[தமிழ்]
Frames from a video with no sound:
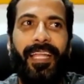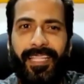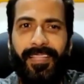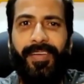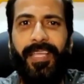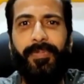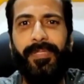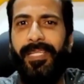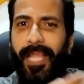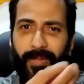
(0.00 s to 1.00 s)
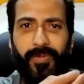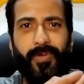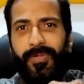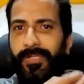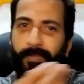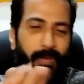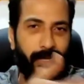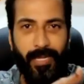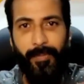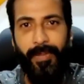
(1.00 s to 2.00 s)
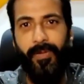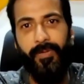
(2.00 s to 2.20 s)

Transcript: அண்ட் அந்த ஃபைவ் பர்சன்ட் அதுவும் கொஞ்சம் எல்லாமே